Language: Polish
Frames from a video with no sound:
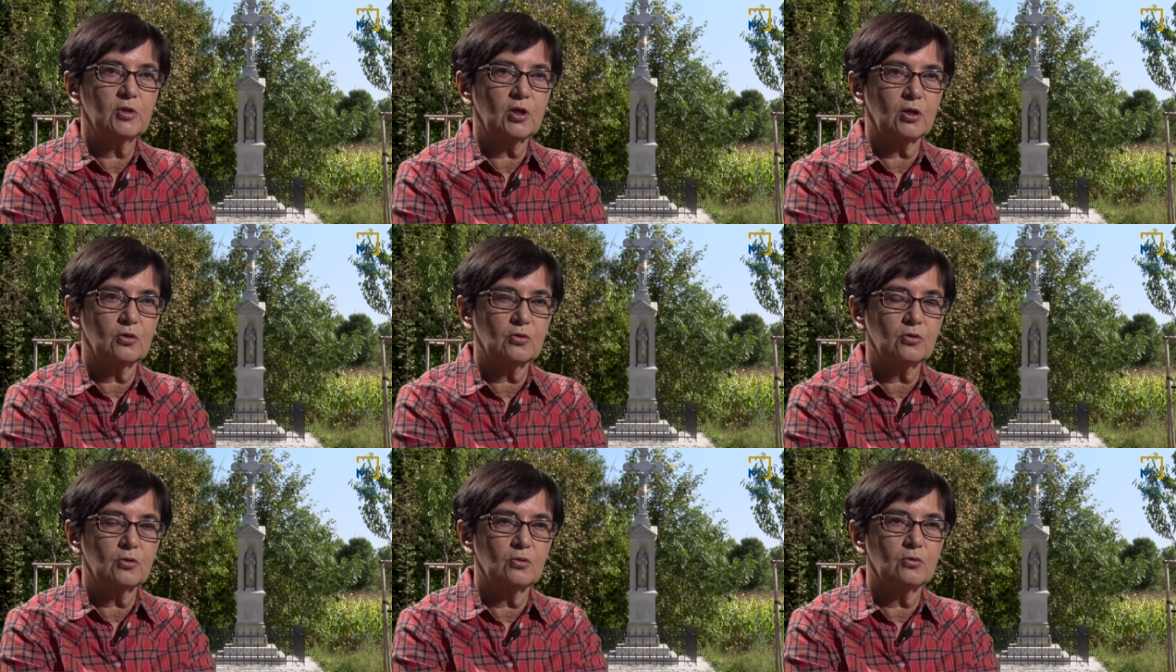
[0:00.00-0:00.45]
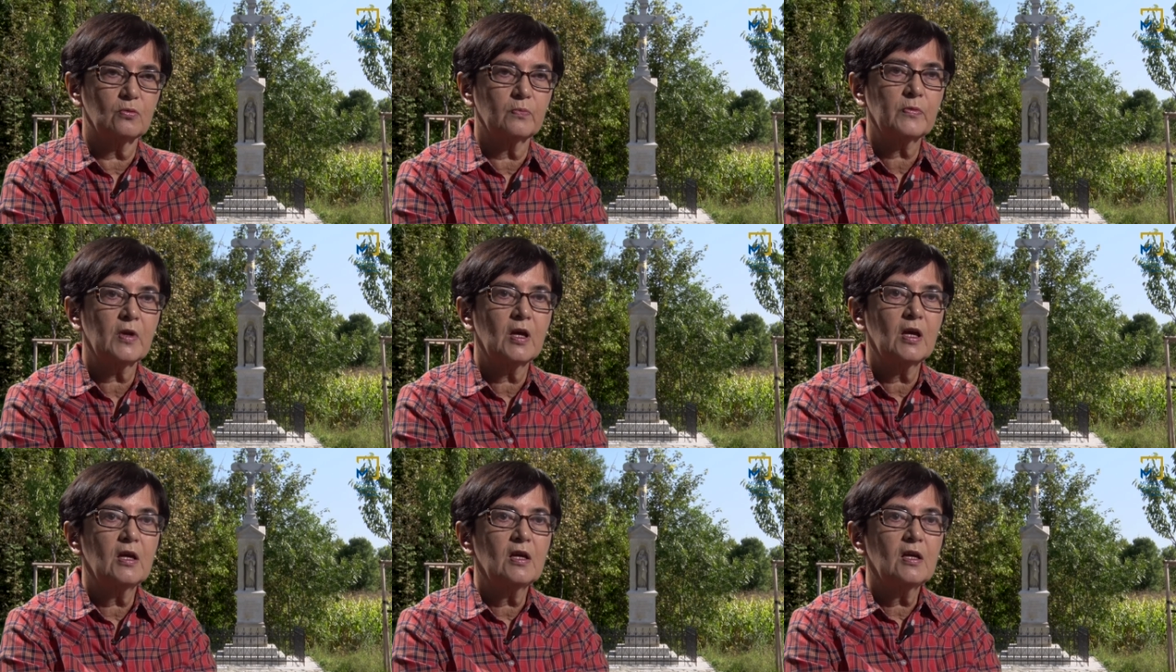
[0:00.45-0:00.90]
roku
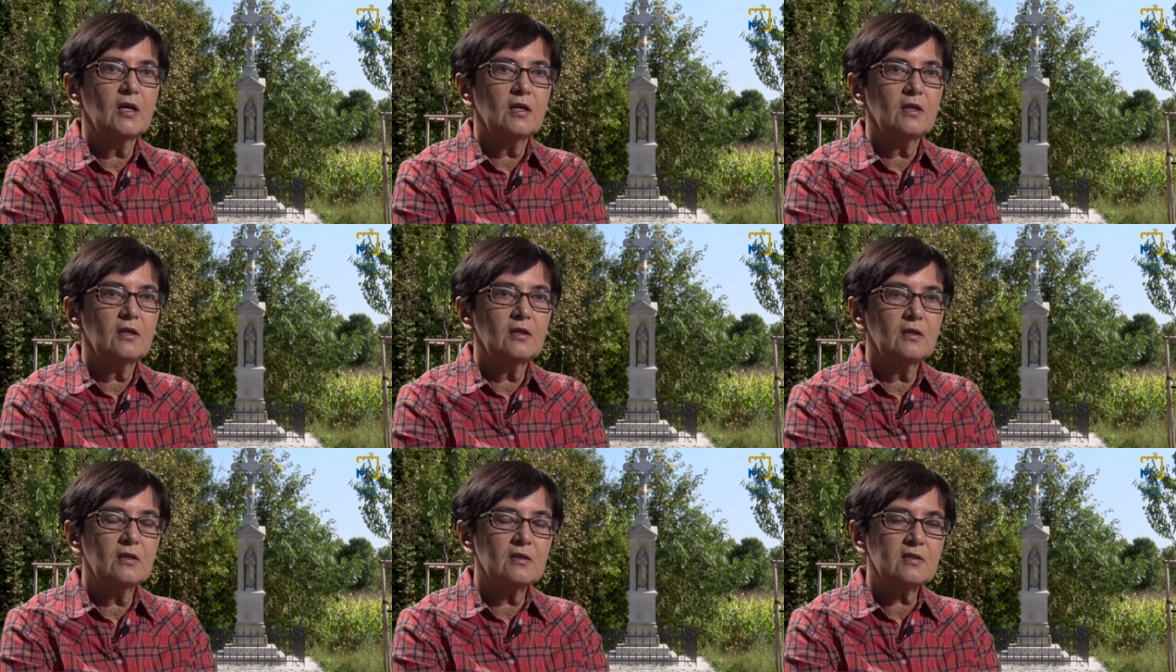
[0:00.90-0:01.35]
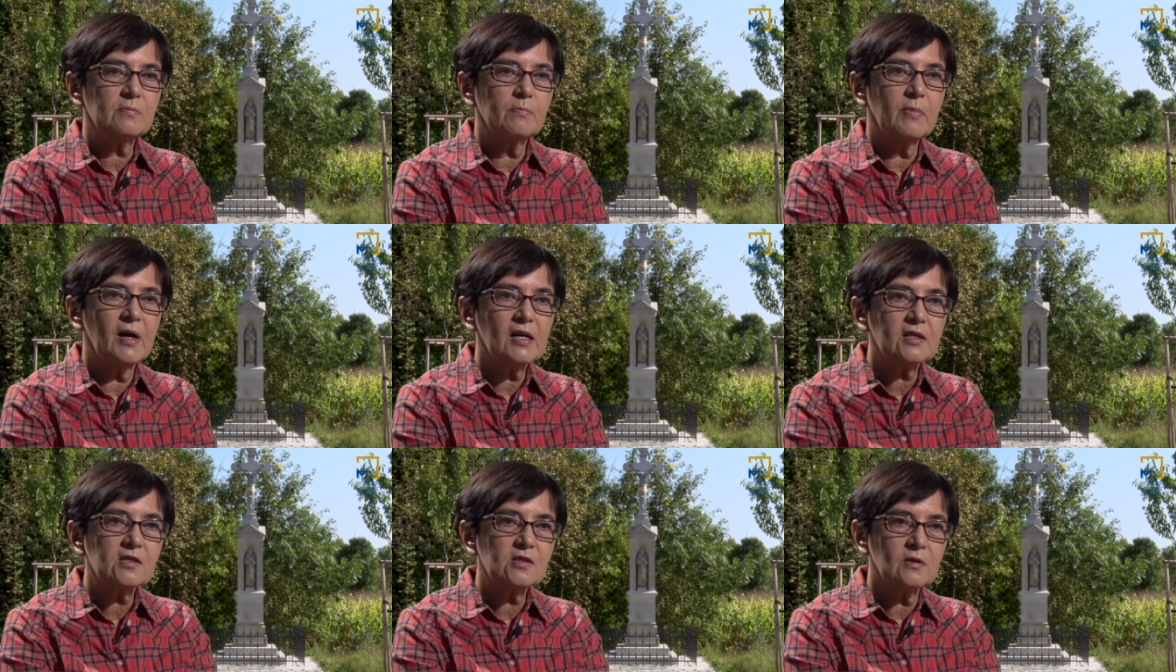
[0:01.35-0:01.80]
i jest
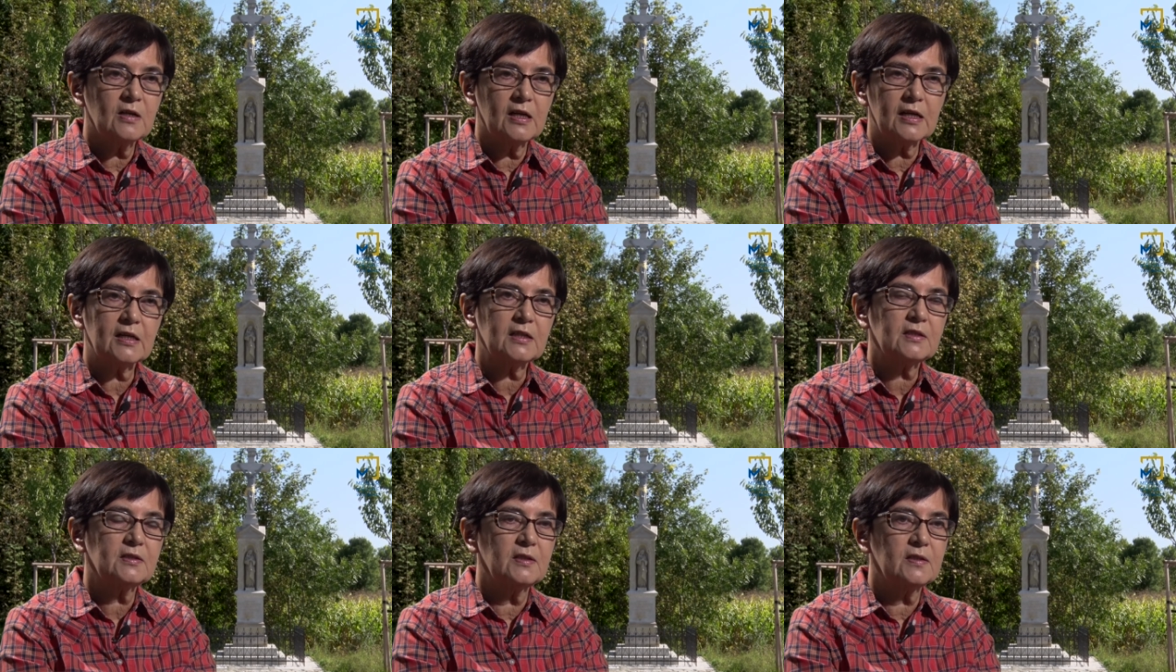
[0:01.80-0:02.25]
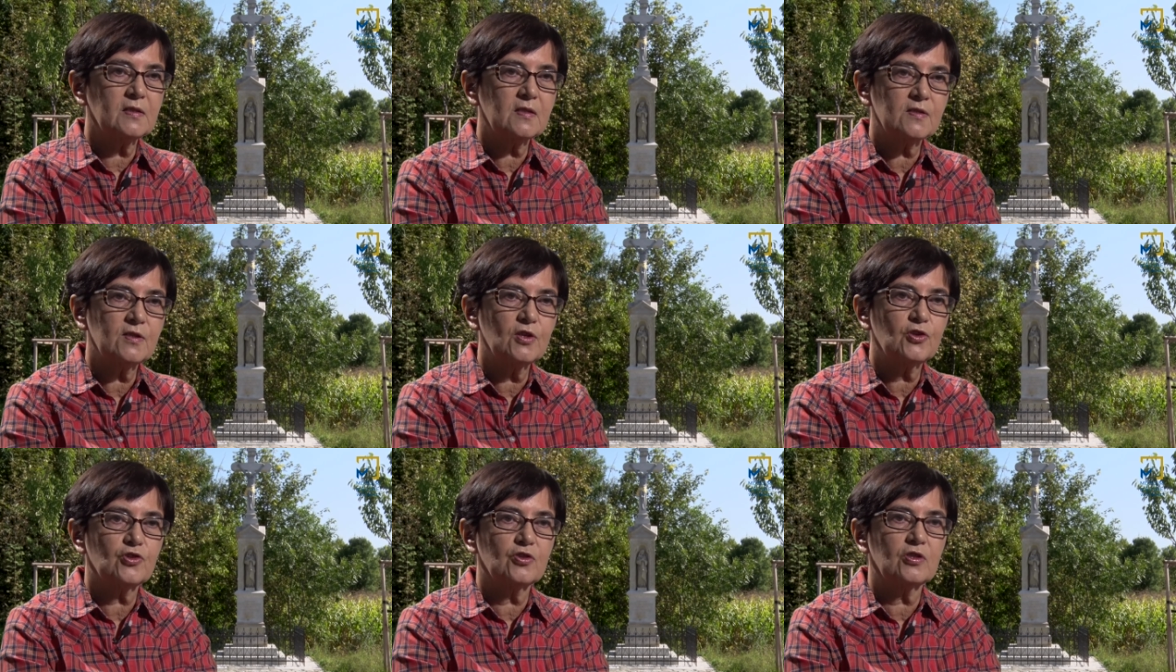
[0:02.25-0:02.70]
bardzo
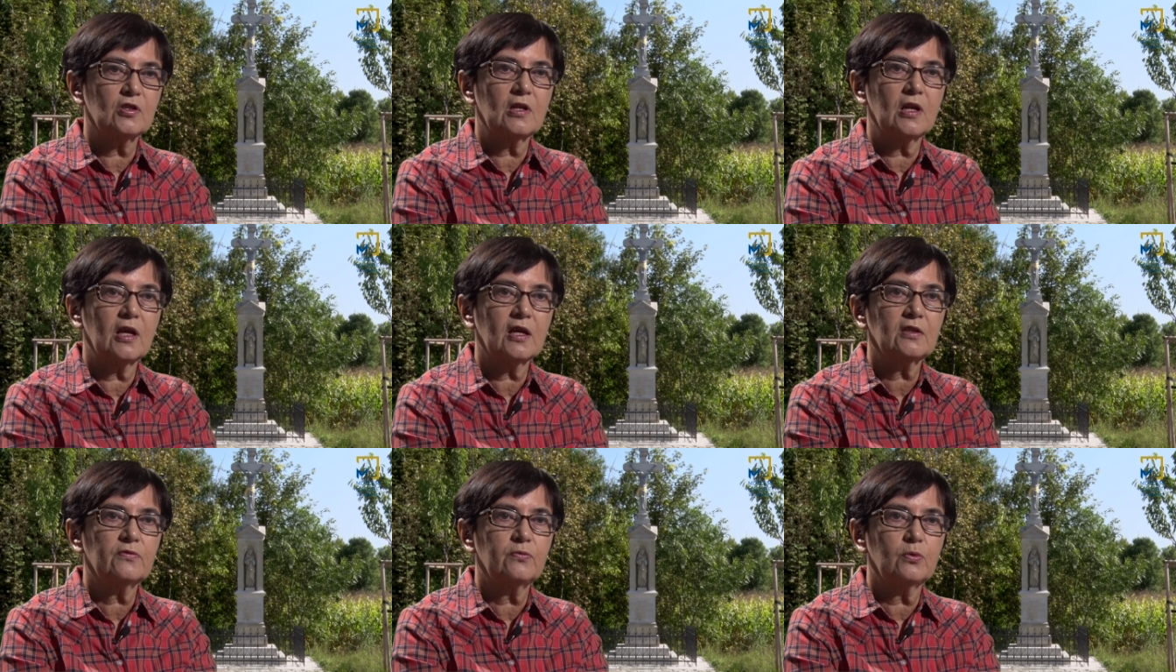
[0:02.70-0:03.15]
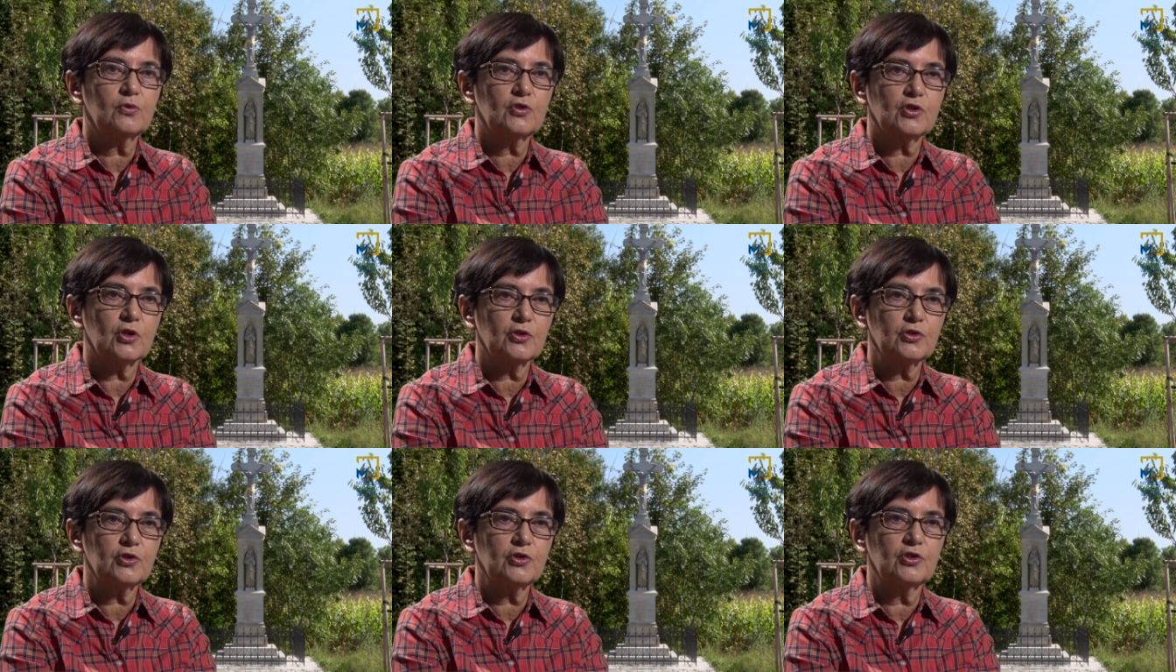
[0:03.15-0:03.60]
charakterystyczny dla
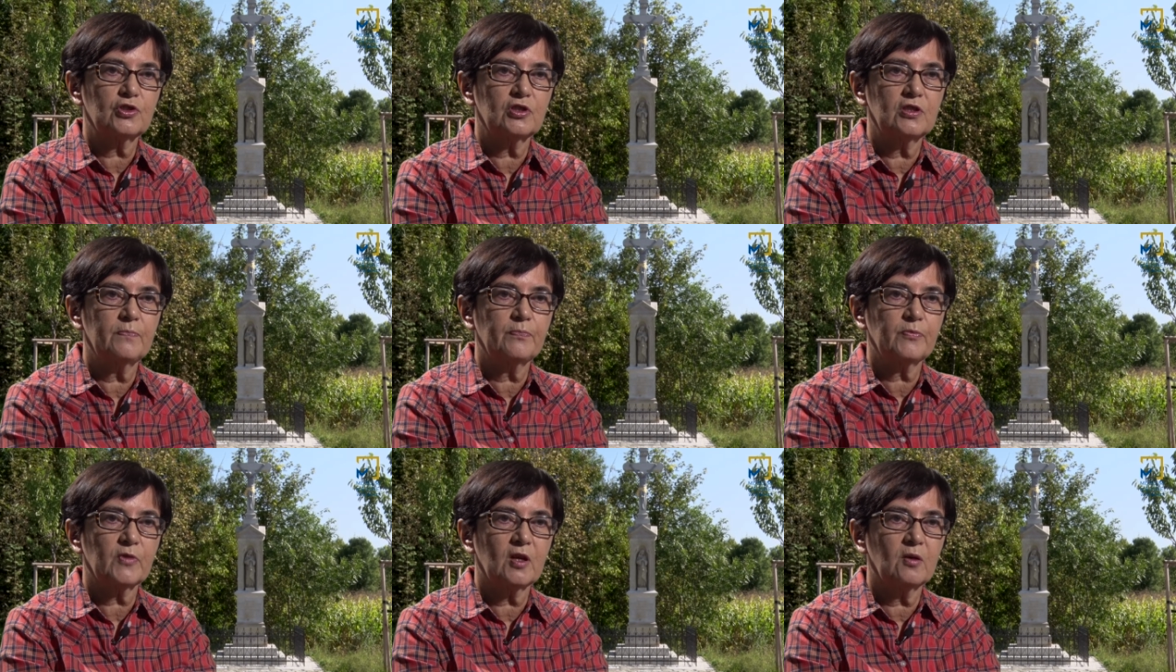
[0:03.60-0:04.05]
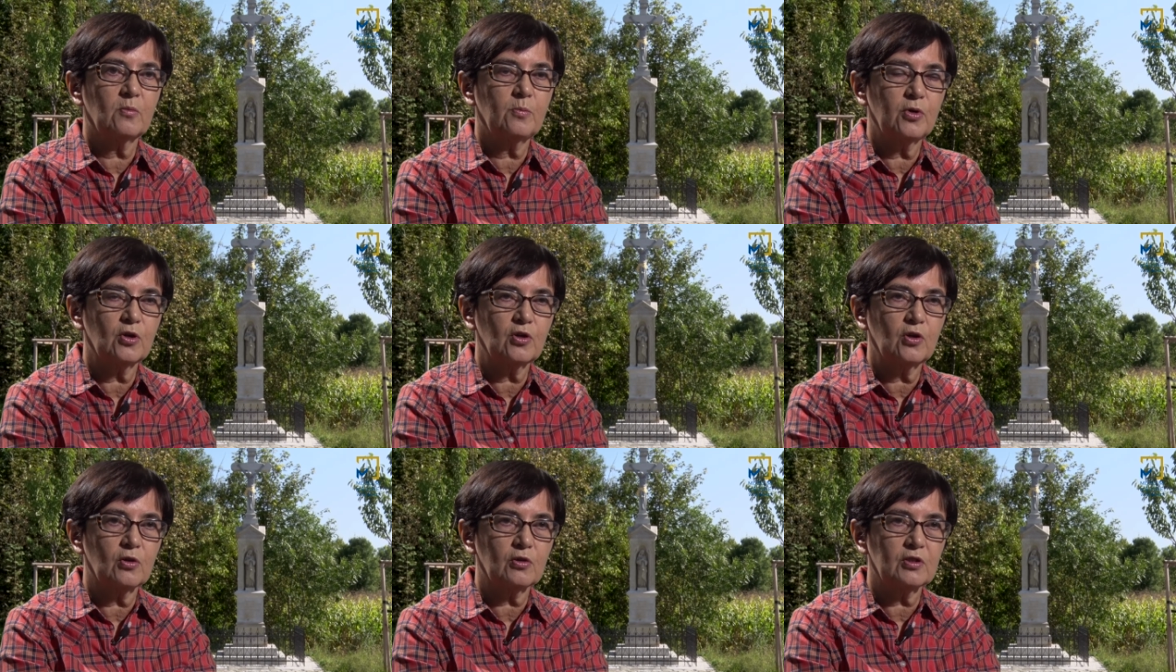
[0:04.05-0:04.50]
twórczości
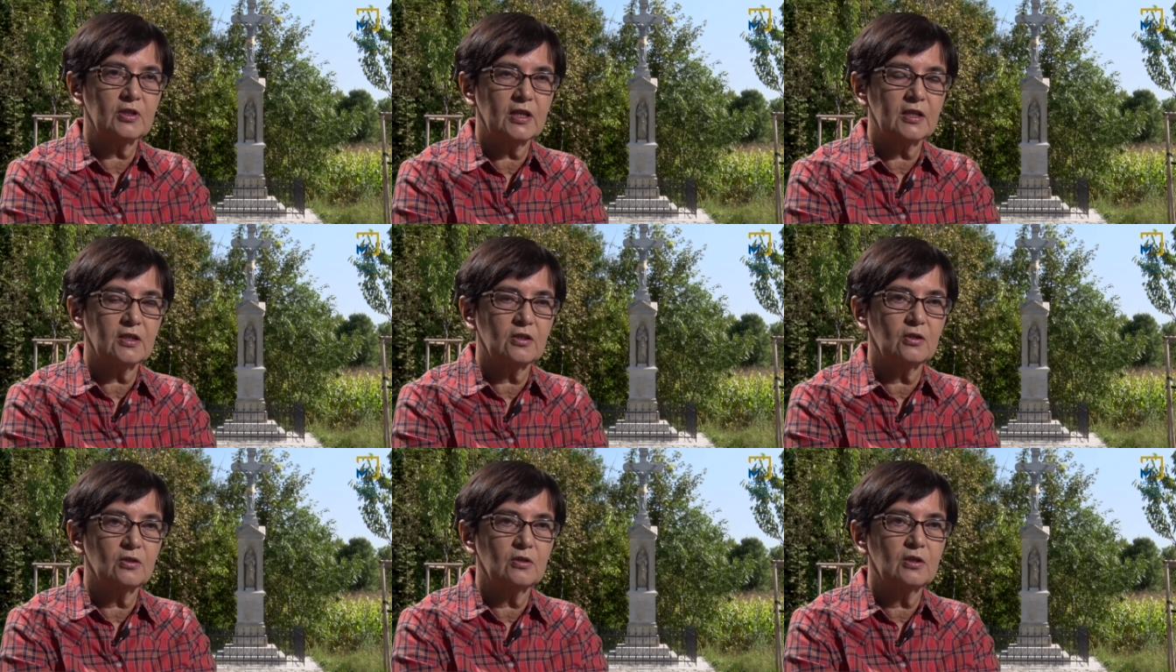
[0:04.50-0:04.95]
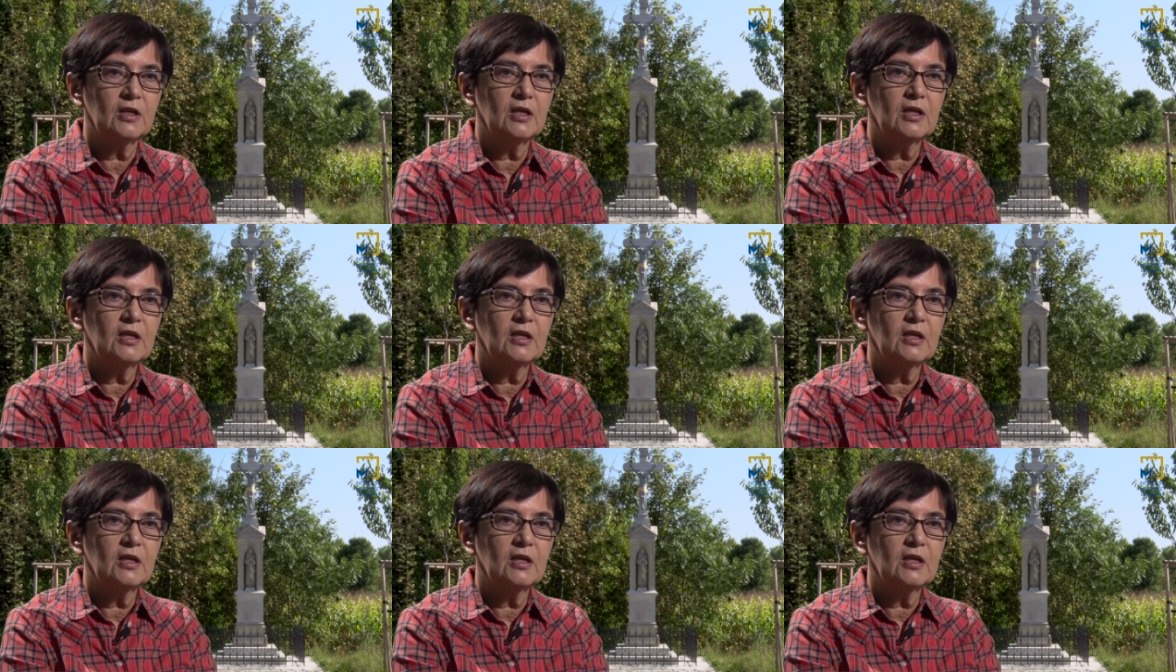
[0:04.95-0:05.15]
Pokornego.